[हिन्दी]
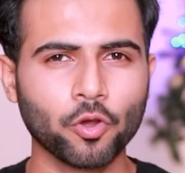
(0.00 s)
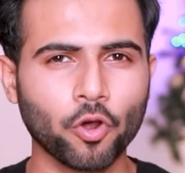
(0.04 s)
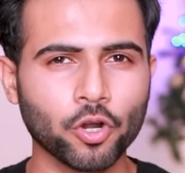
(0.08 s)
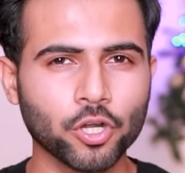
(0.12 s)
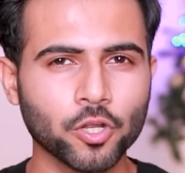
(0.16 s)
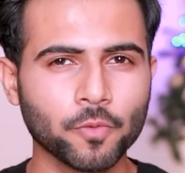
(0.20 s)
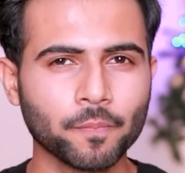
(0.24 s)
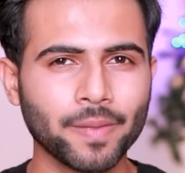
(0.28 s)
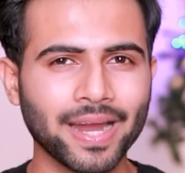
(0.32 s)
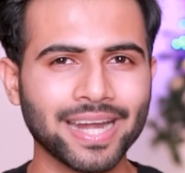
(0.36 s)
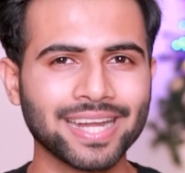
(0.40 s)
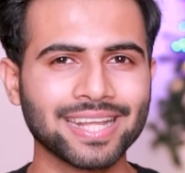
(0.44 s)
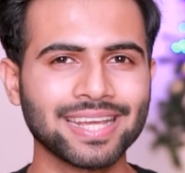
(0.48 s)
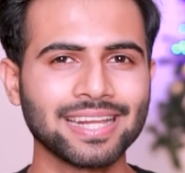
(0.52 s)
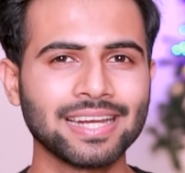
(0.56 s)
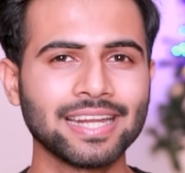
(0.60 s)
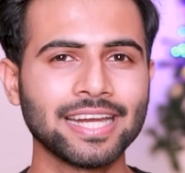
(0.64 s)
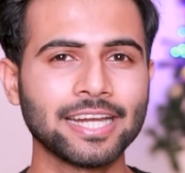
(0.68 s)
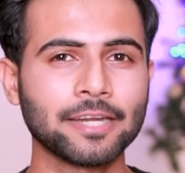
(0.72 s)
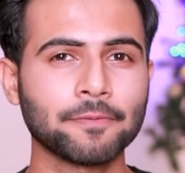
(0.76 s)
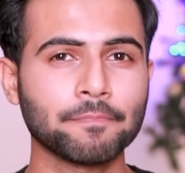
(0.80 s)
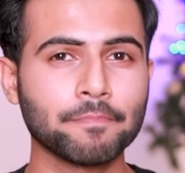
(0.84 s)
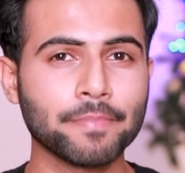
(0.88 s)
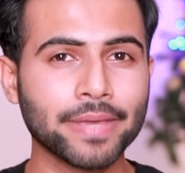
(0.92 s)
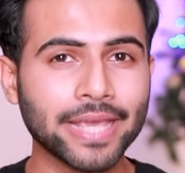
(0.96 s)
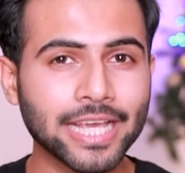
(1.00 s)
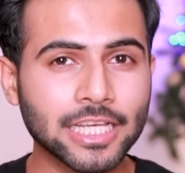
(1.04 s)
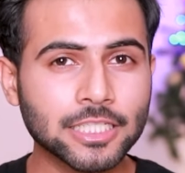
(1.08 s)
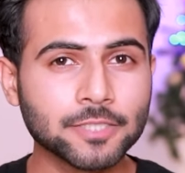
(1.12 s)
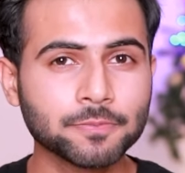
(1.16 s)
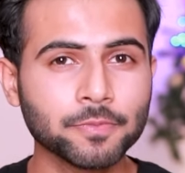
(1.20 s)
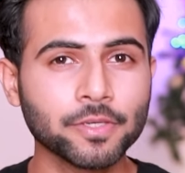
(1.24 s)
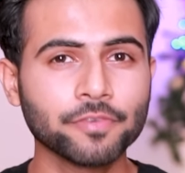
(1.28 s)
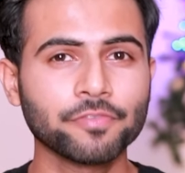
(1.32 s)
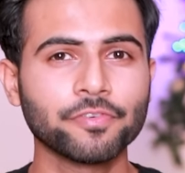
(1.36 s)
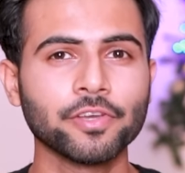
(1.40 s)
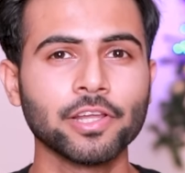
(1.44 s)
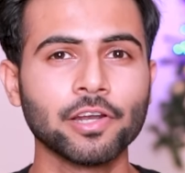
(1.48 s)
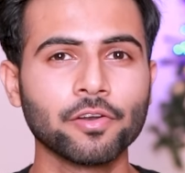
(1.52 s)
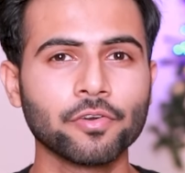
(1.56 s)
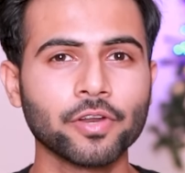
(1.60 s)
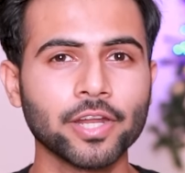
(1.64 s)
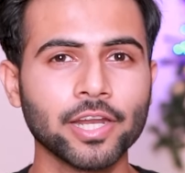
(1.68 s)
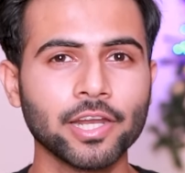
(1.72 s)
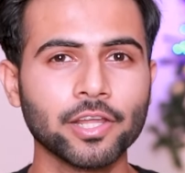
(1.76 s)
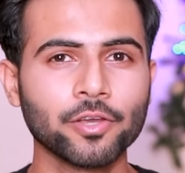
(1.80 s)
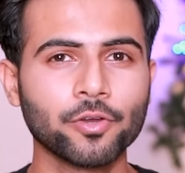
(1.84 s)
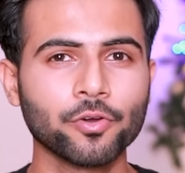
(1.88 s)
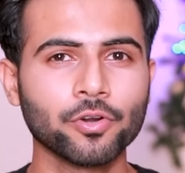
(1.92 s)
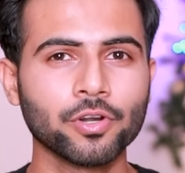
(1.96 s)
ऑटोमेटिकली इट मेक्स मी फील
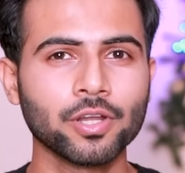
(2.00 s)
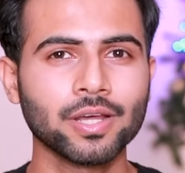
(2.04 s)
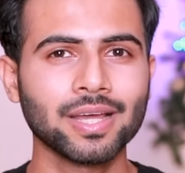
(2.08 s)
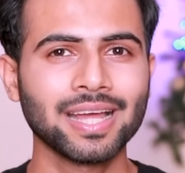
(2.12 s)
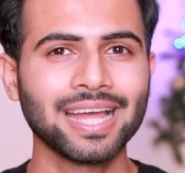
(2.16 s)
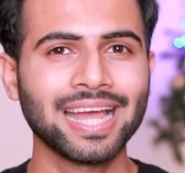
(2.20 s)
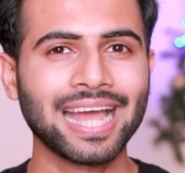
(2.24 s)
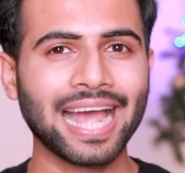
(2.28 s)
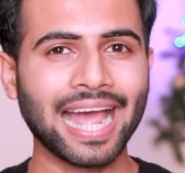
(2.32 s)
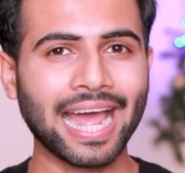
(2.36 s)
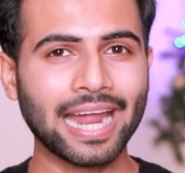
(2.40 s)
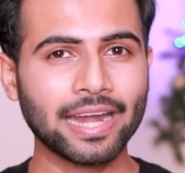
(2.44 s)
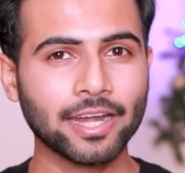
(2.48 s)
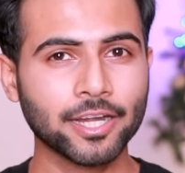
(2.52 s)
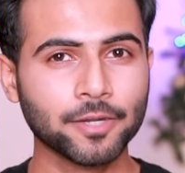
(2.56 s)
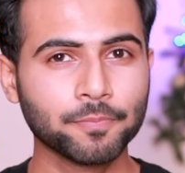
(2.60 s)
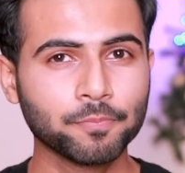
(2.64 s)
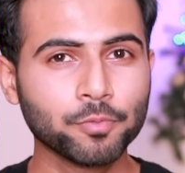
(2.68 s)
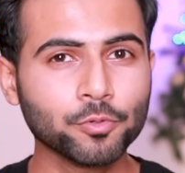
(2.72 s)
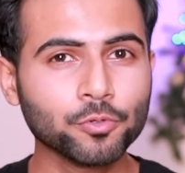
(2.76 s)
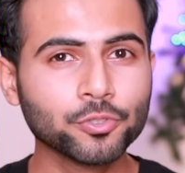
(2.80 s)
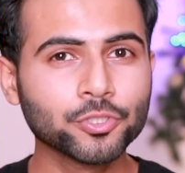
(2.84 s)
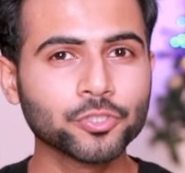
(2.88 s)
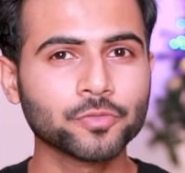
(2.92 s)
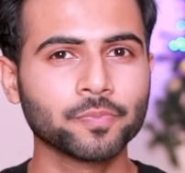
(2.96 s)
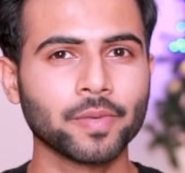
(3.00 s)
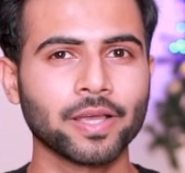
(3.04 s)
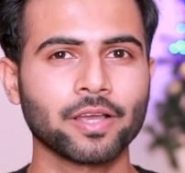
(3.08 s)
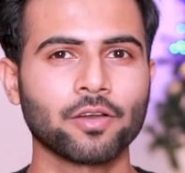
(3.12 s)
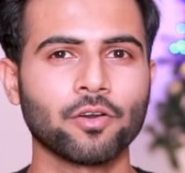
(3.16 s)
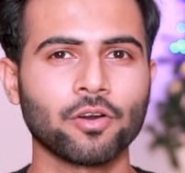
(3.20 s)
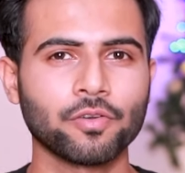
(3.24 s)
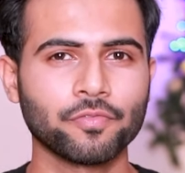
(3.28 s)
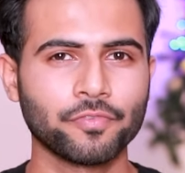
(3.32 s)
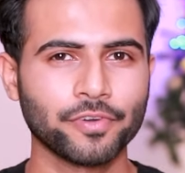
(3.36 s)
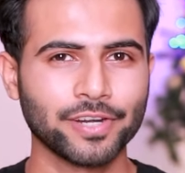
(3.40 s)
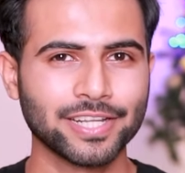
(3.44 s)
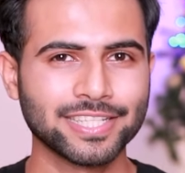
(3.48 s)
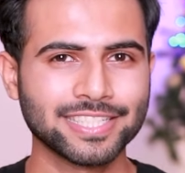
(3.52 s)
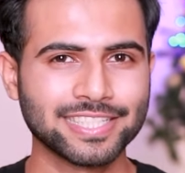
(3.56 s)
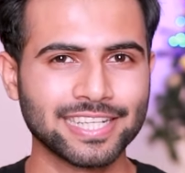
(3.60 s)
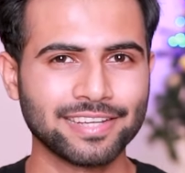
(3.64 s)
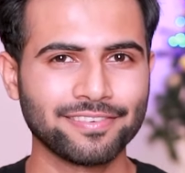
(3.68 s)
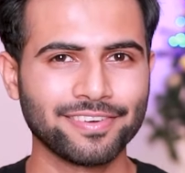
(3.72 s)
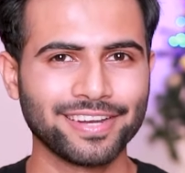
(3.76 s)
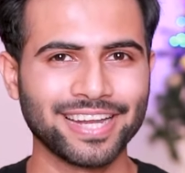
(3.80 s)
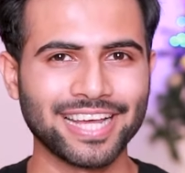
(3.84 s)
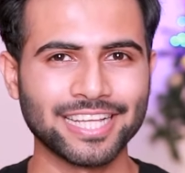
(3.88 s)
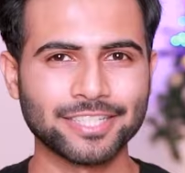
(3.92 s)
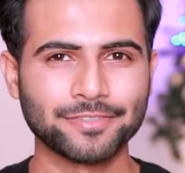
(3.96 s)
रियली गुड एंड इट बूस्ट माई कॉन्फिडेंस
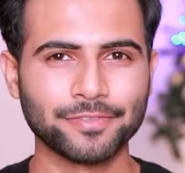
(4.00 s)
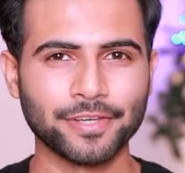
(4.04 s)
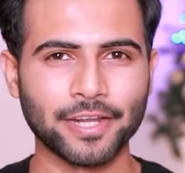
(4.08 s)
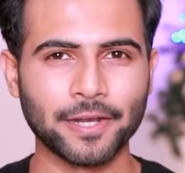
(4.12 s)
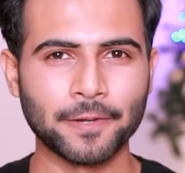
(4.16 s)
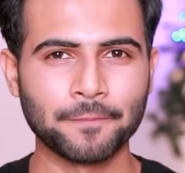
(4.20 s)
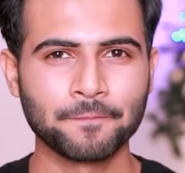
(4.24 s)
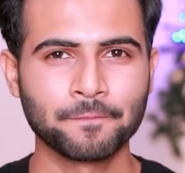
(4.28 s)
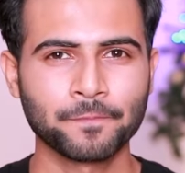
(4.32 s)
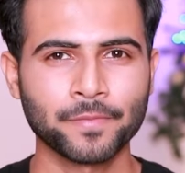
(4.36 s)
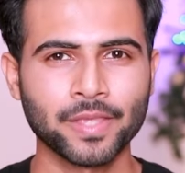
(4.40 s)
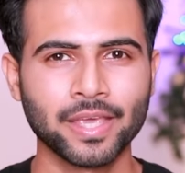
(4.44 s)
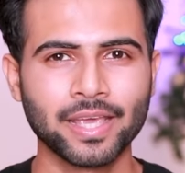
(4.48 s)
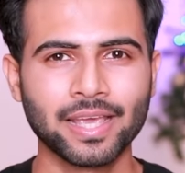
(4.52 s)
लेवल एज वेल